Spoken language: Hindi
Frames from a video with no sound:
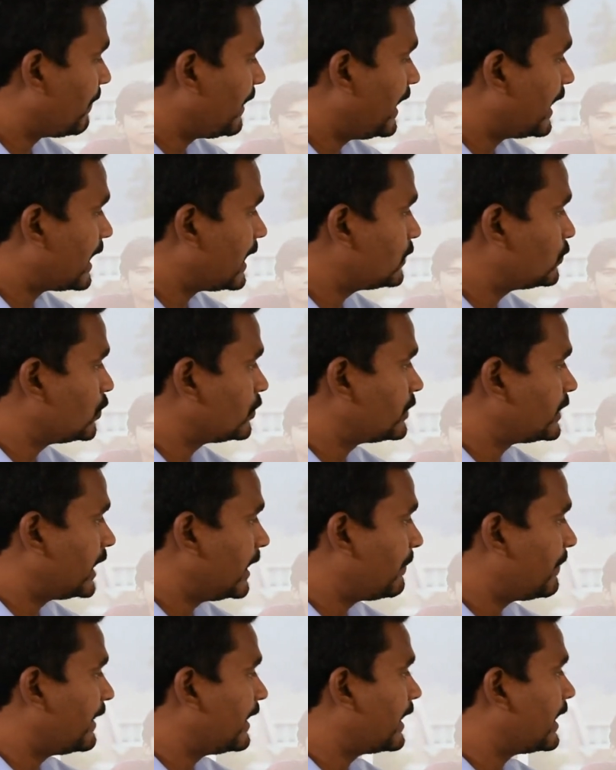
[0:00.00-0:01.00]
पैर का जो
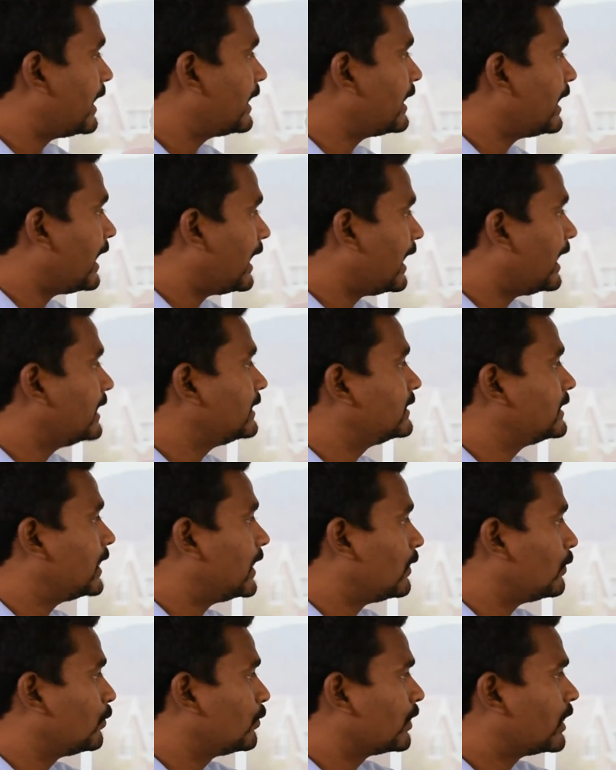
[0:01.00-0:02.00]
शेप रहेगा या हाथ
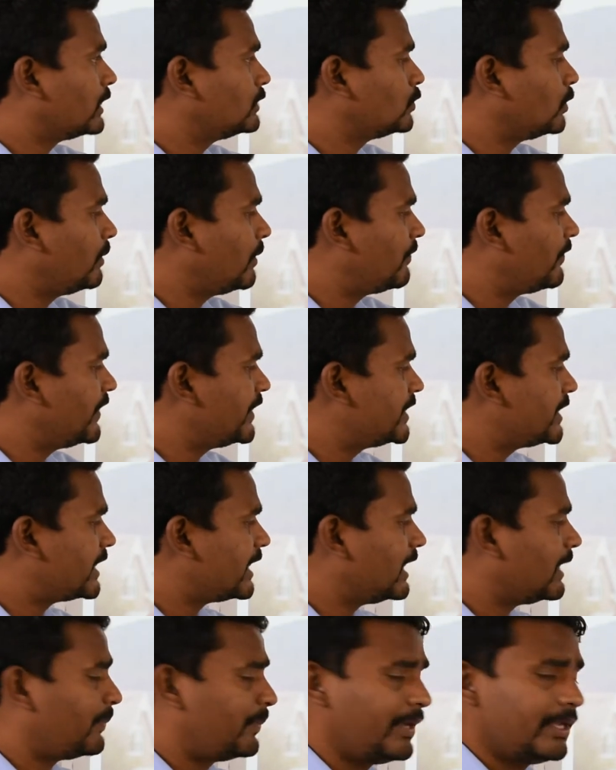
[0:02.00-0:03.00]
या उनका जो भी
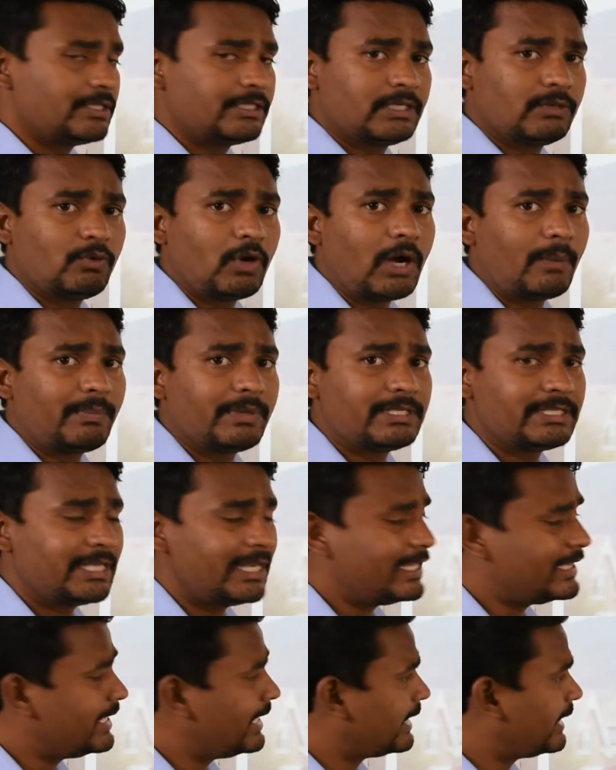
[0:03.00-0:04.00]
फिजिकल अपियरेंस है वो आप
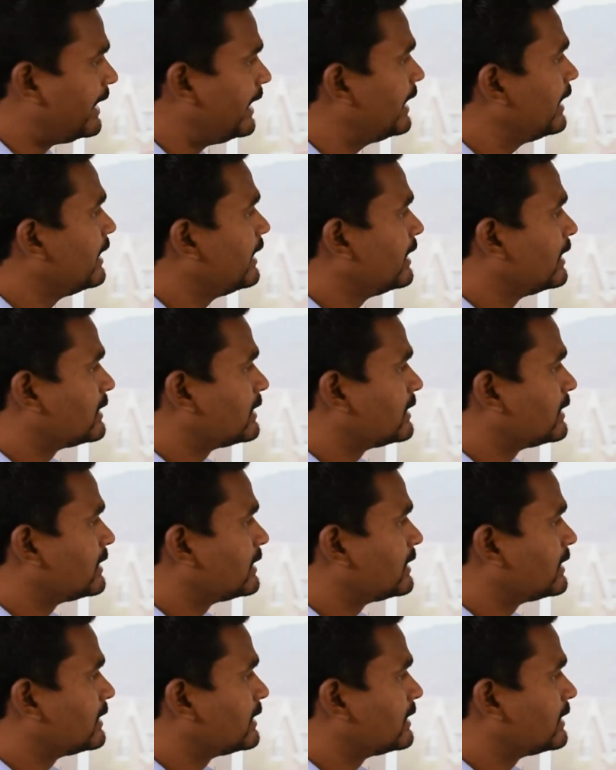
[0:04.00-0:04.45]
इजीली देख के